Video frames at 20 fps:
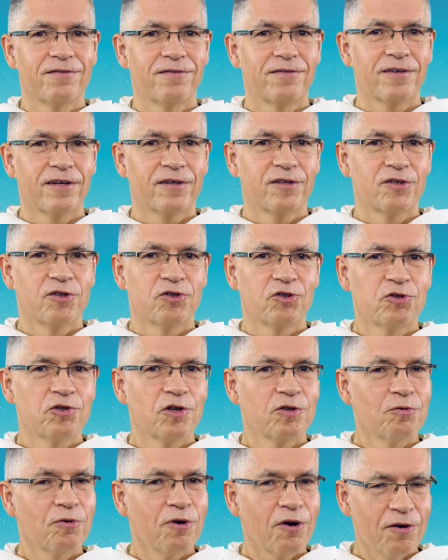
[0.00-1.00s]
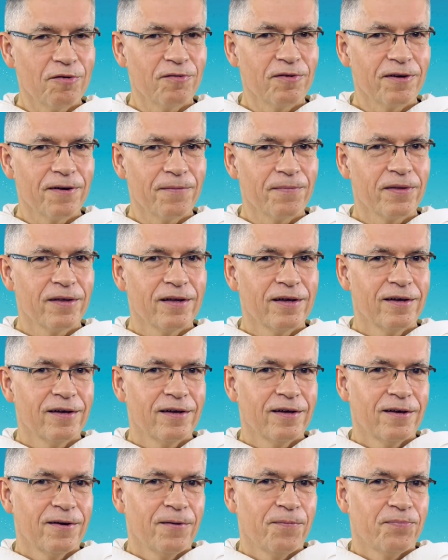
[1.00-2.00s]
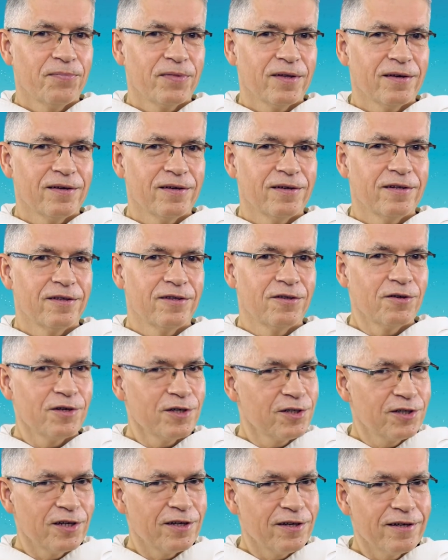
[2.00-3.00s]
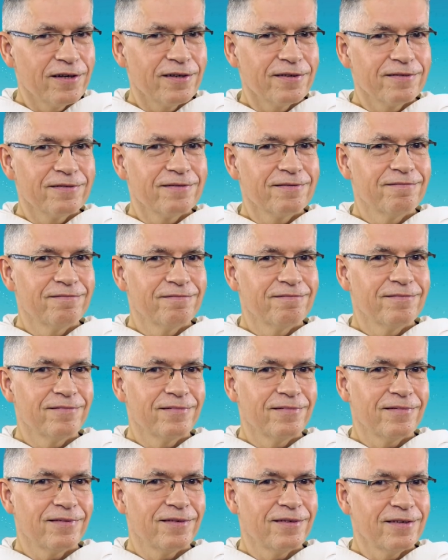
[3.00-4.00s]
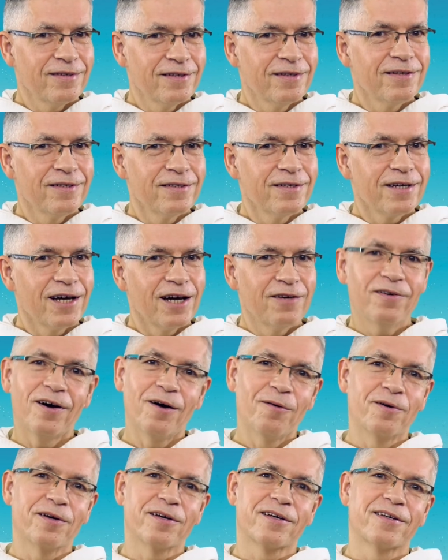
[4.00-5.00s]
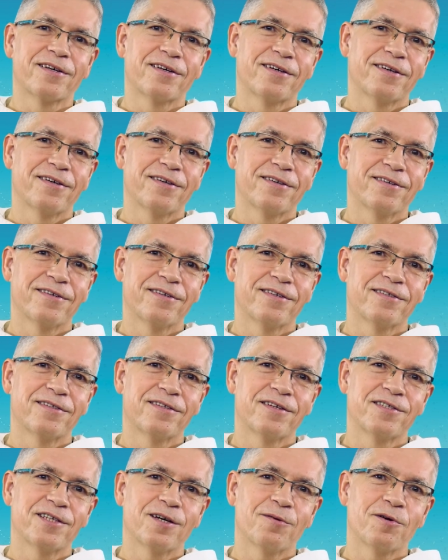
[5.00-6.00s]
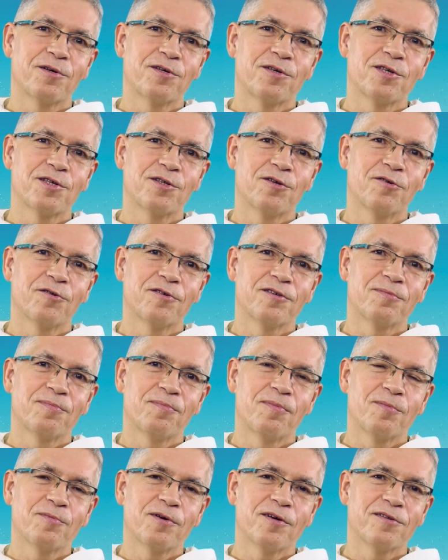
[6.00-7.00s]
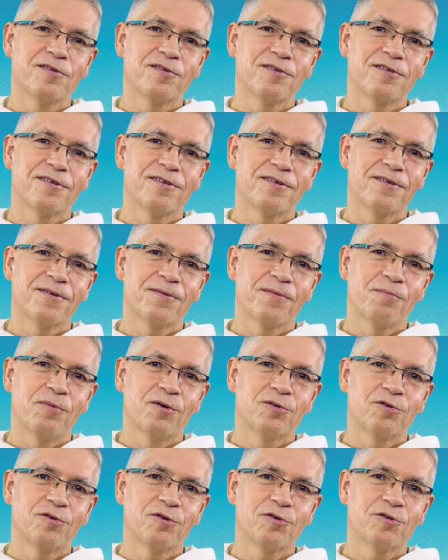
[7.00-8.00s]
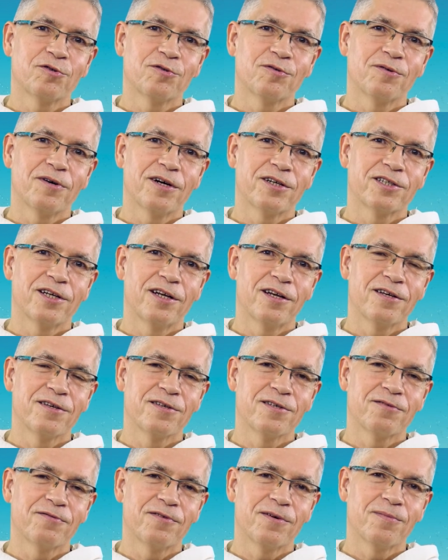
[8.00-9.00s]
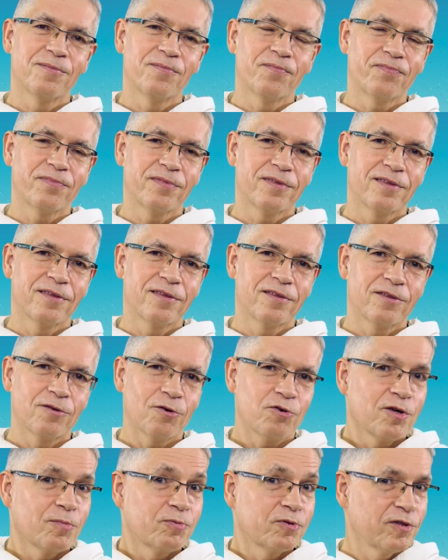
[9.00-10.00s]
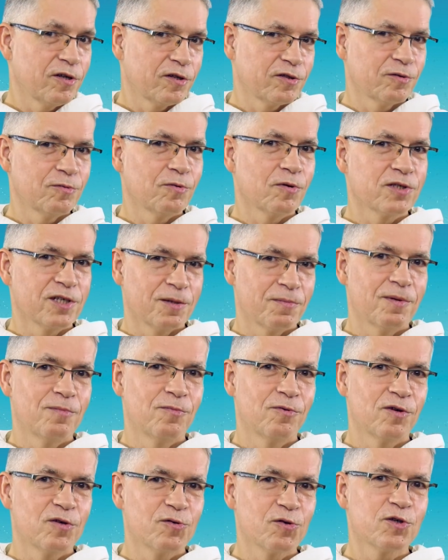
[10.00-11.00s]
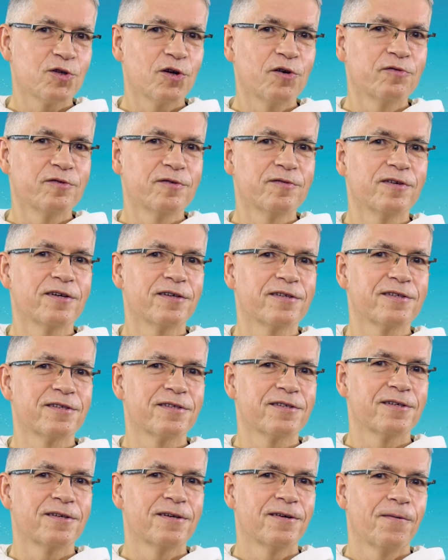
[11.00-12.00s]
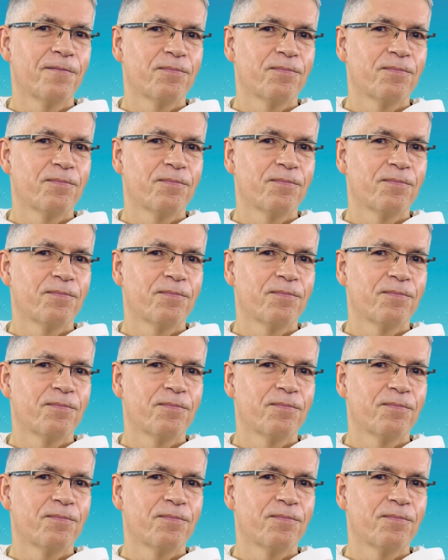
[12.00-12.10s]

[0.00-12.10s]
w jakieś życie duchowe. To jeszcze inny kawałek tej całej historii pomiędzy mądrością a szaleństwem to się przydarzyło samemu Jezusowi, więc